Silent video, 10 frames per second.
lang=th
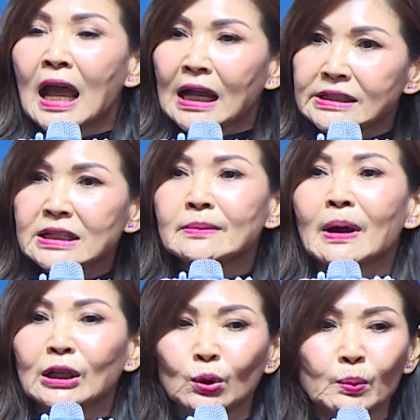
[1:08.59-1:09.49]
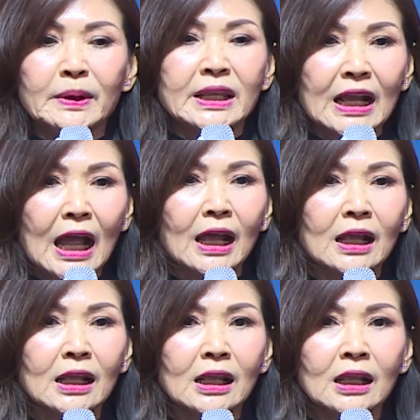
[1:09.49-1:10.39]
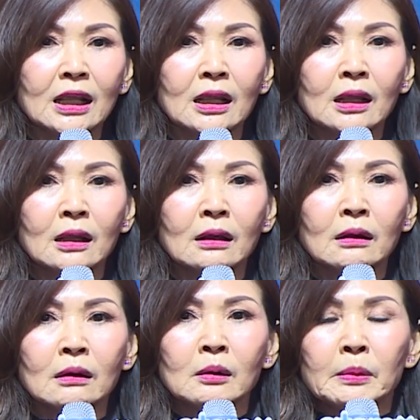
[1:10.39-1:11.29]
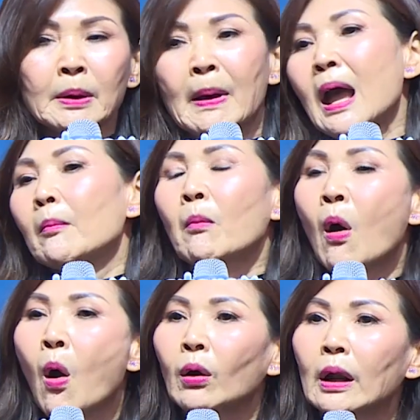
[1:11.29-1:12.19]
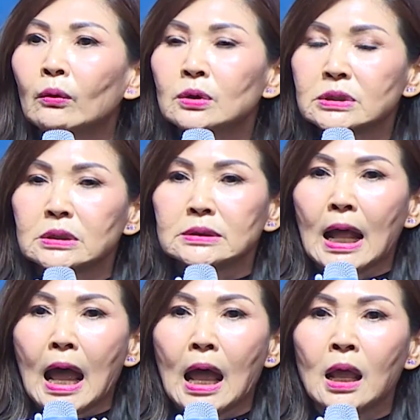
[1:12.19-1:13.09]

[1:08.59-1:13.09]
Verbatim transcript: อาชีพอะโทมีค่ะ พี่พามองแล้วก็ศึกษา